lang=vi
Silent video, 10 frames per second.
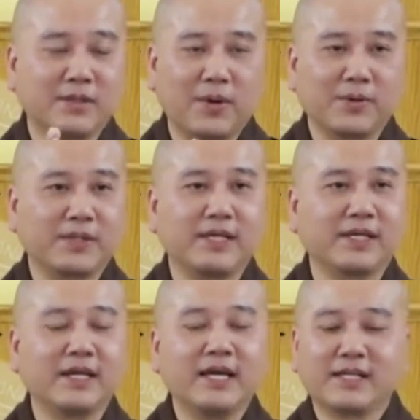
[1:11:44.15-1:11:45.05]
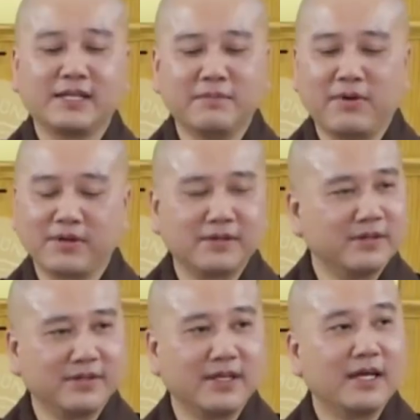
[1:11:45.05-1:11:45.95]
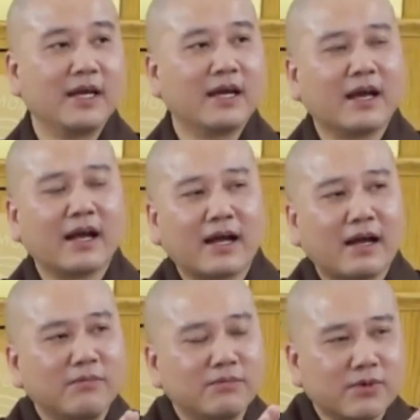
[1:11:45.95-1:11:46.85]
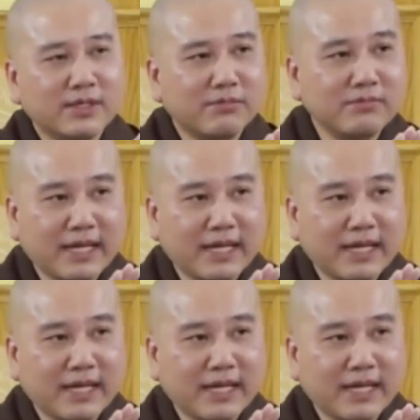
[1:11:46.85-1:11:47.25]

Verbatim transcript: ngồi thiền thì mọi người không có giống